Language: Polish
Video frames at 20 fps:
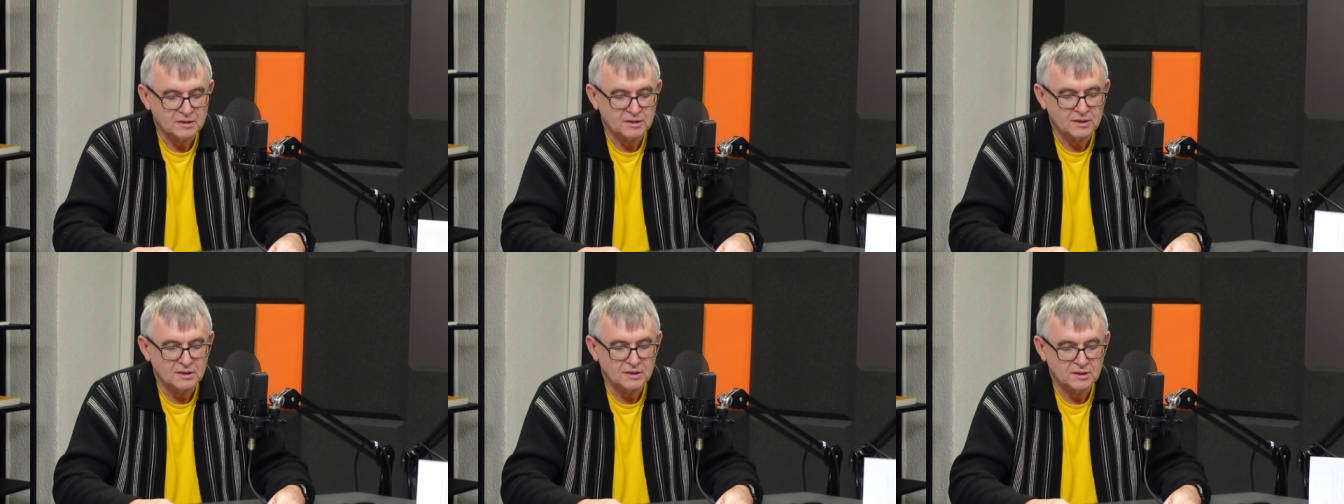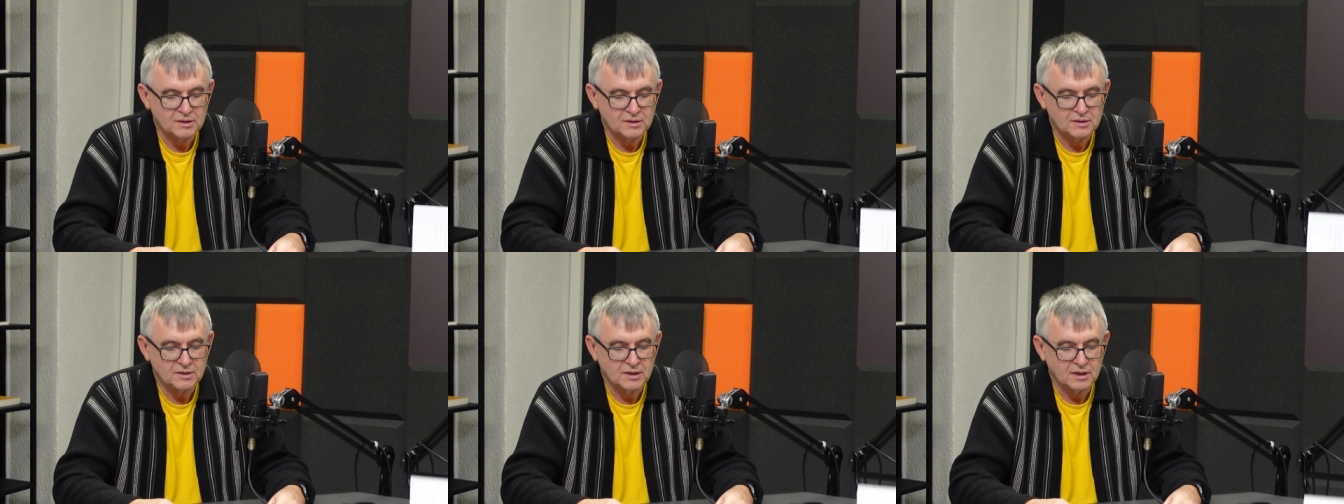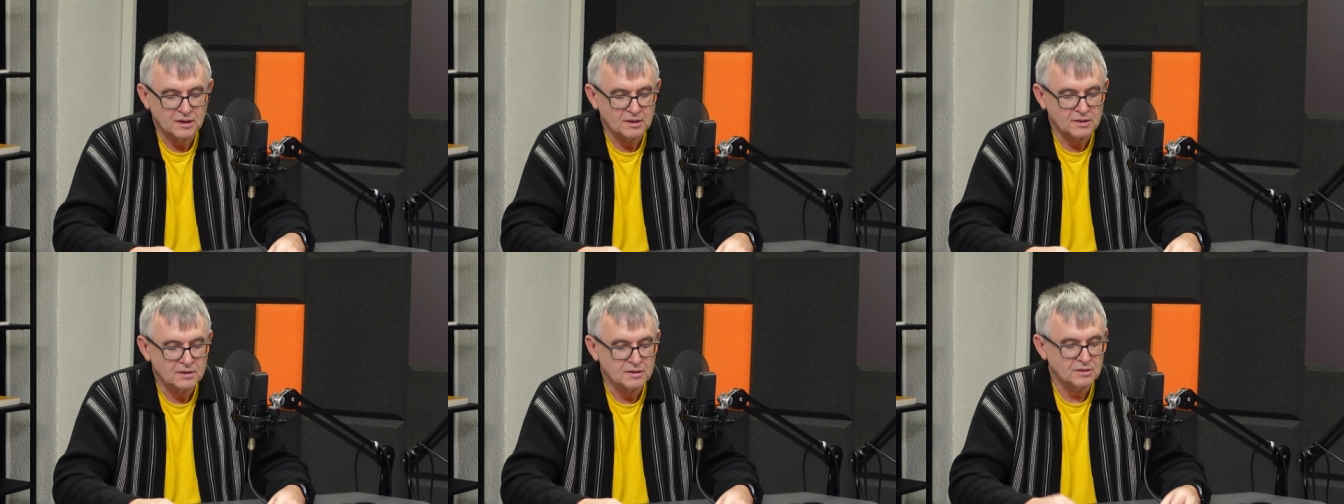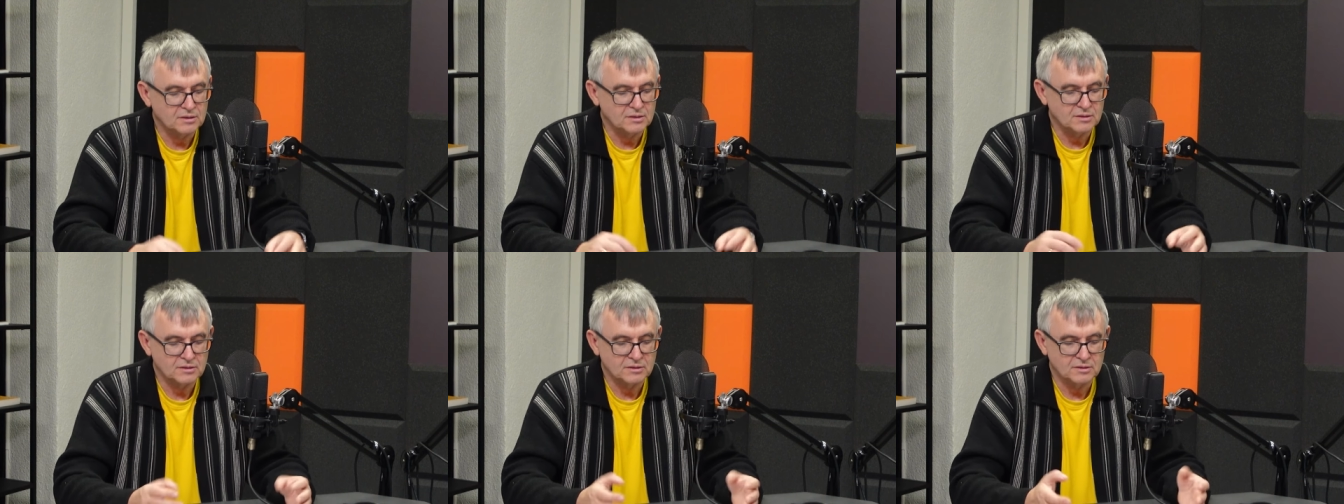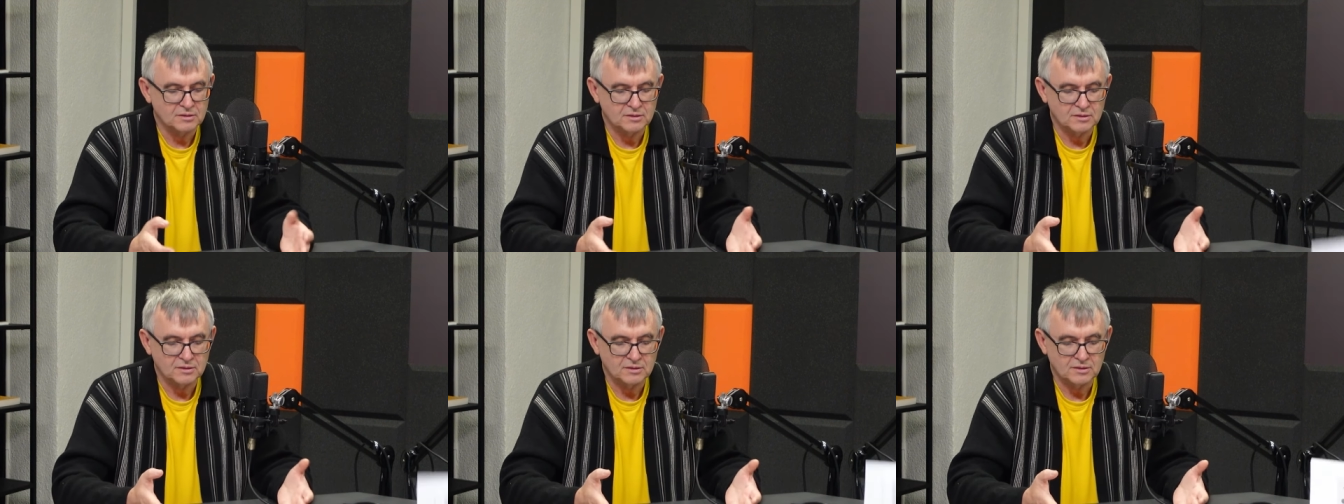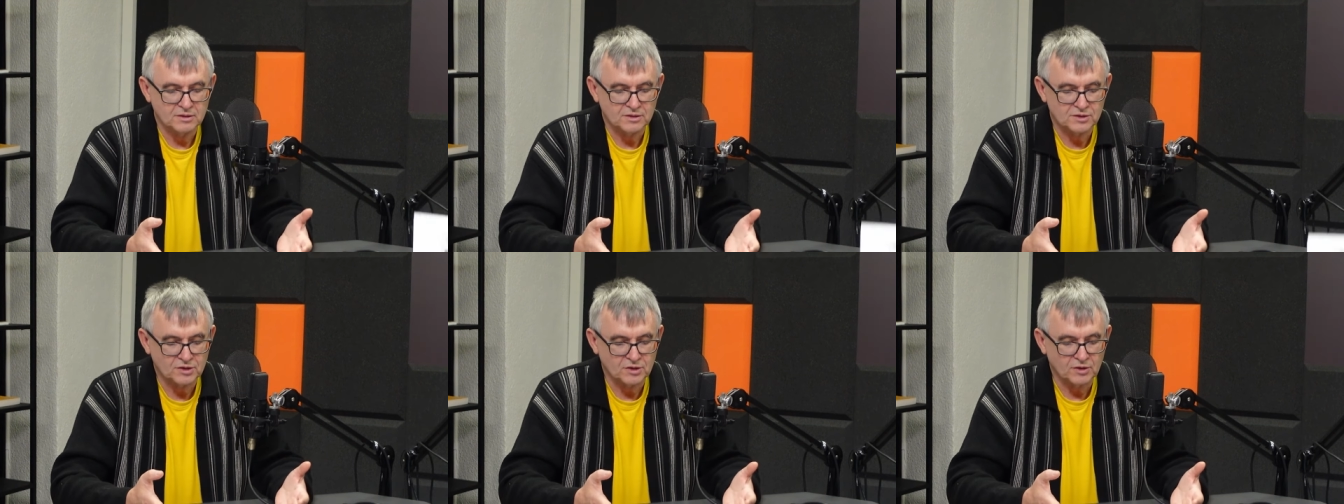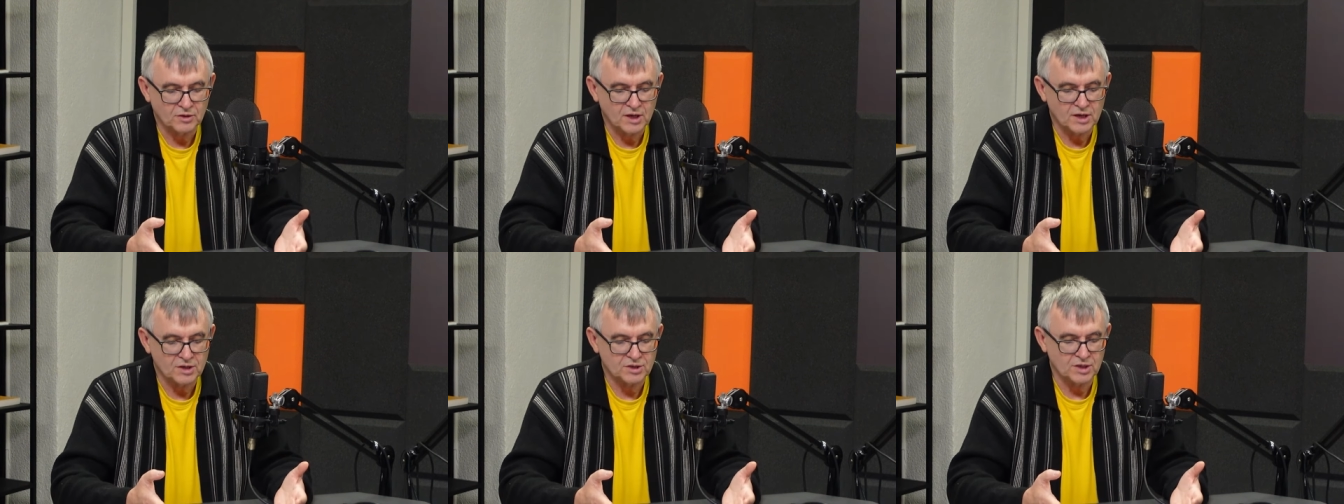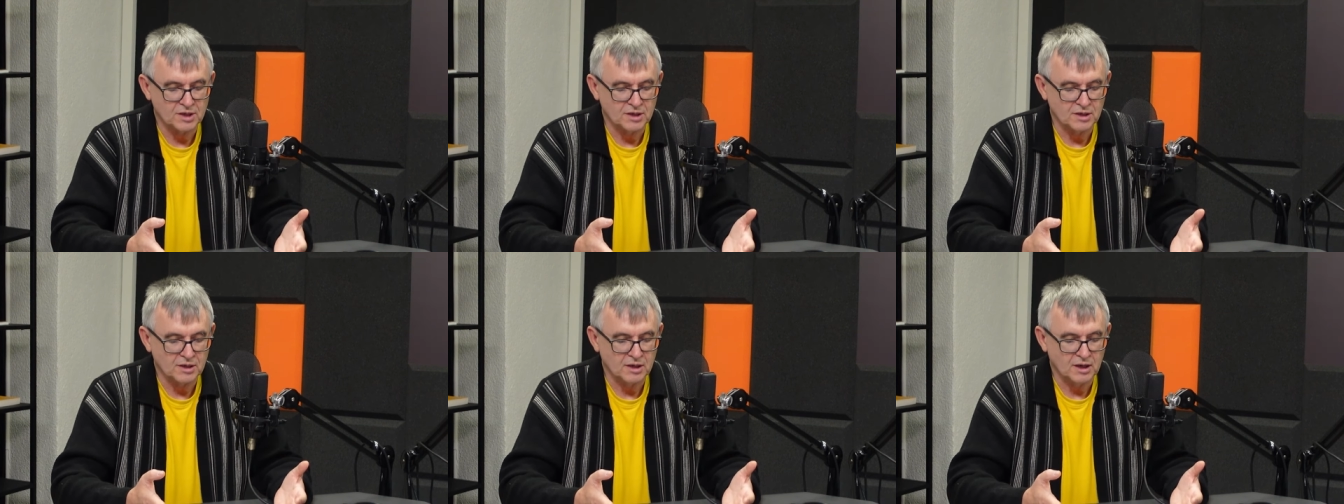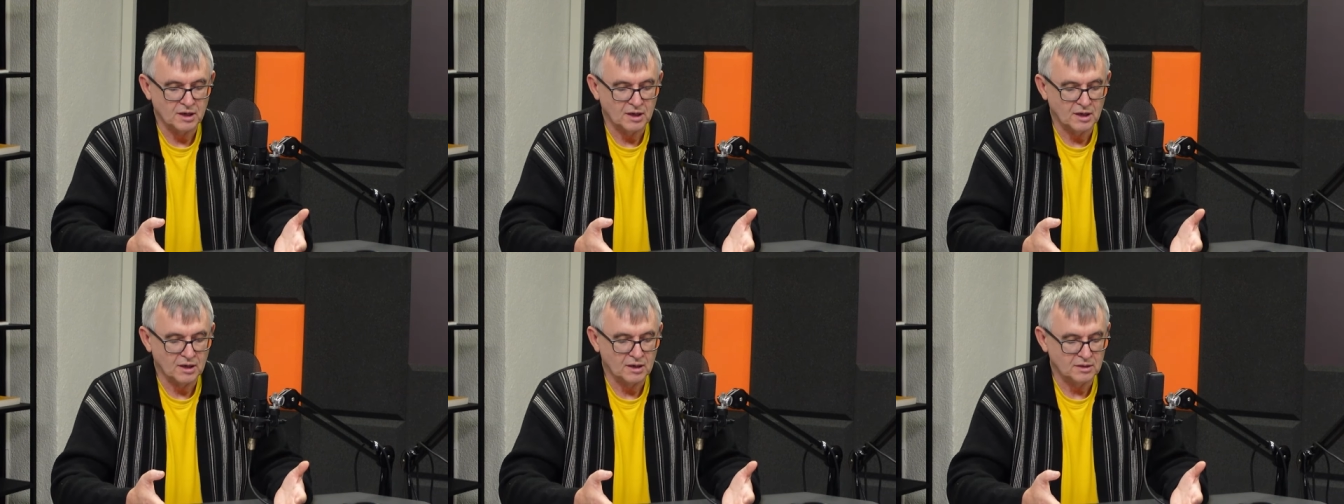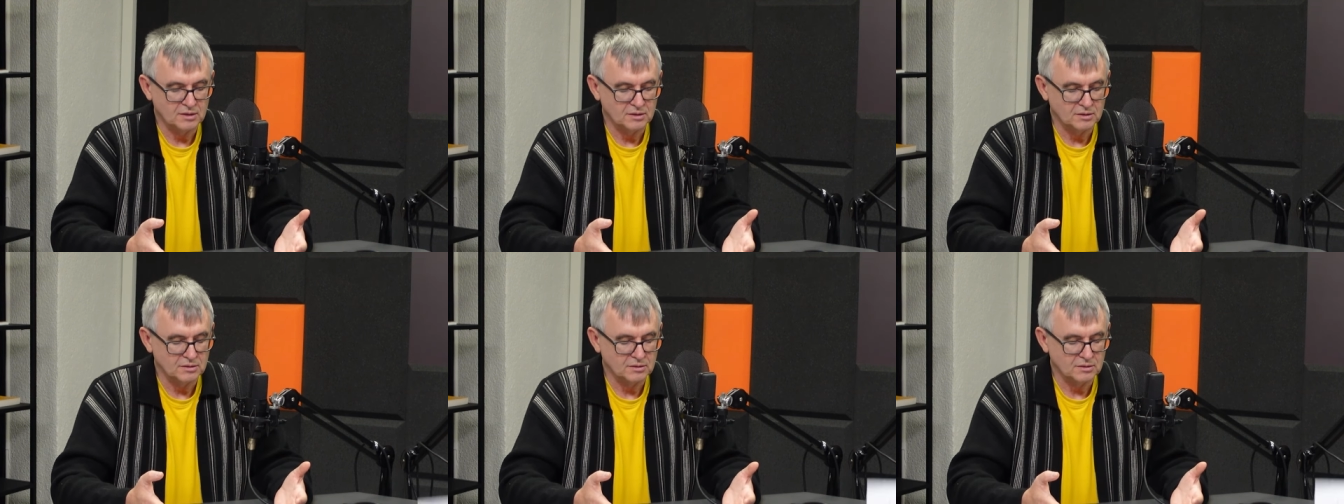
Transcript: tych, tego y, skojarzenia,